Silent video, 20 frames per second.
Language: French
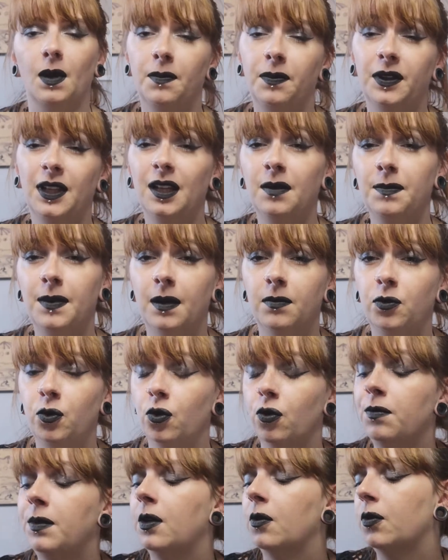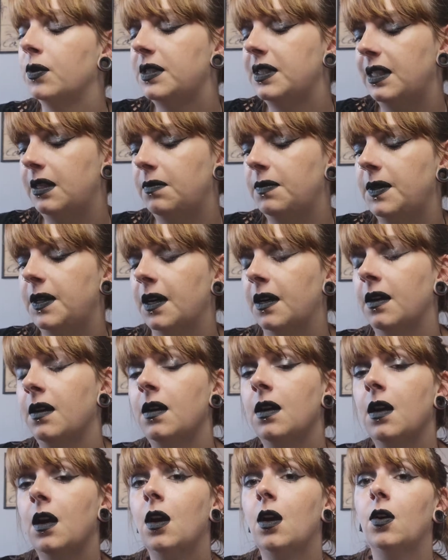peut-être pas mieux mais aussi bien
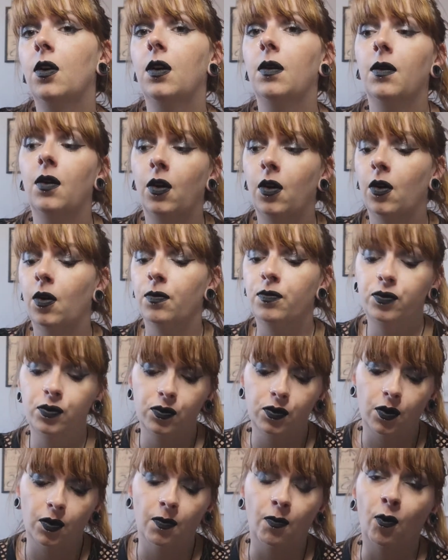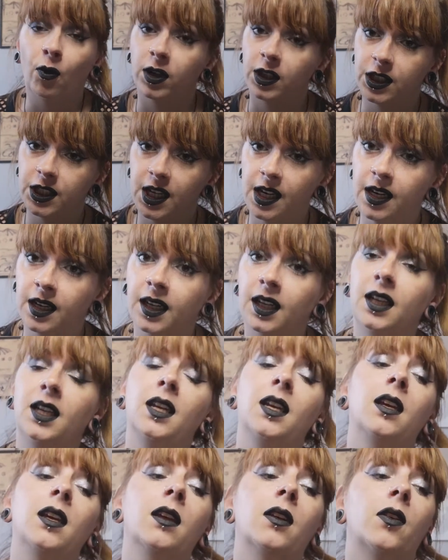pour moins cher
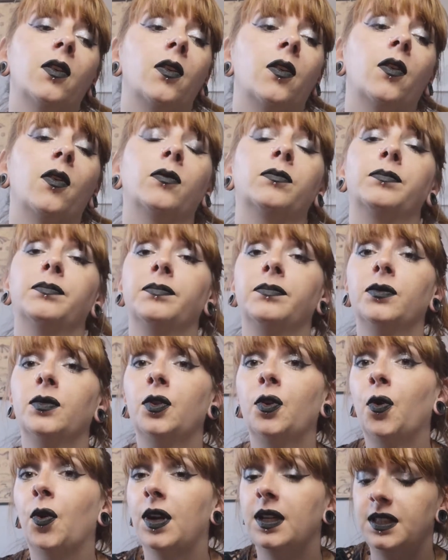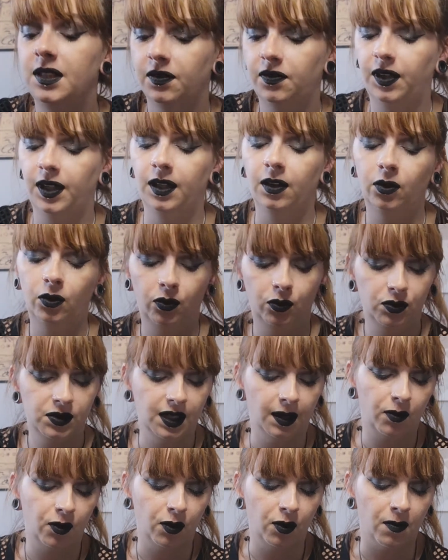et cruelty free tout
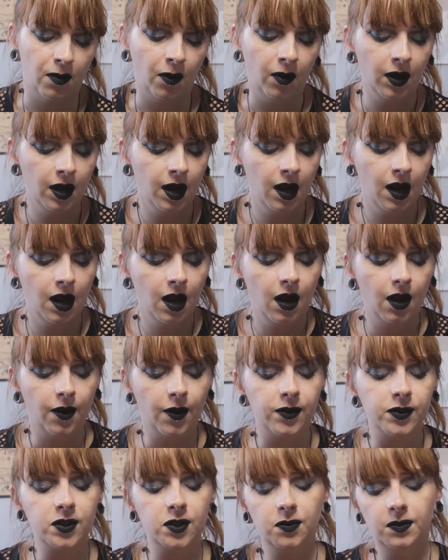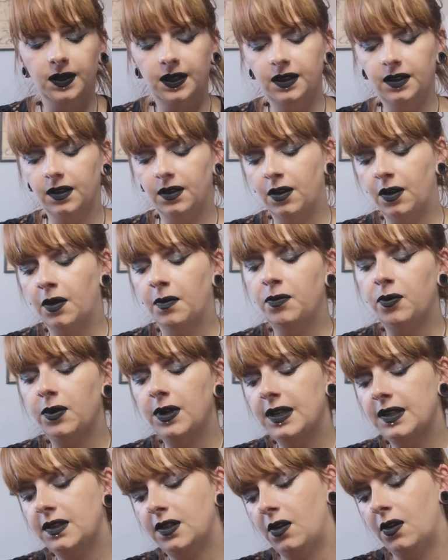simplement Ensuite, euh, pour
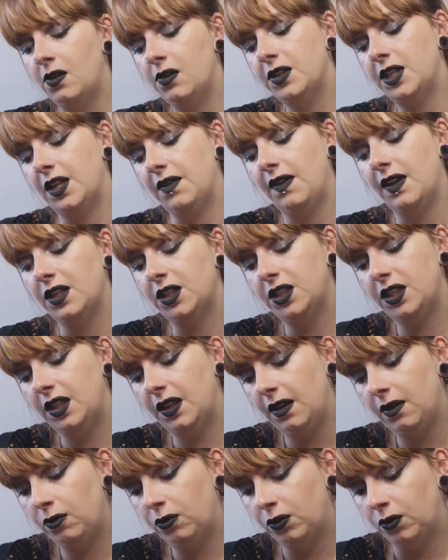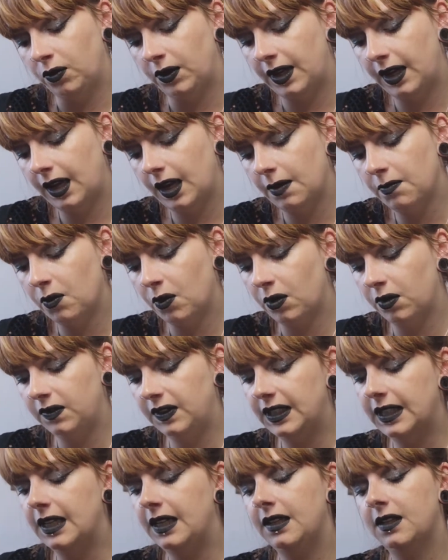les soldes, j'avais acheté une crème
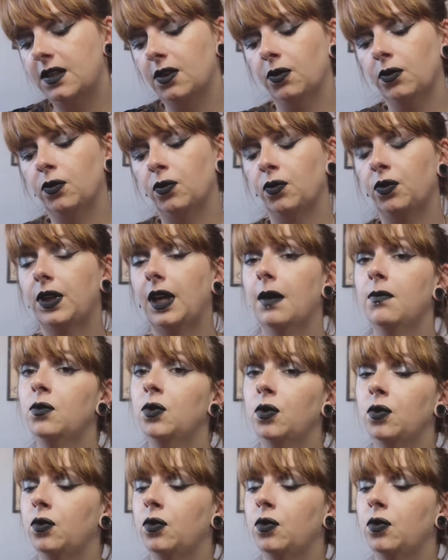revitalisante, donc crème de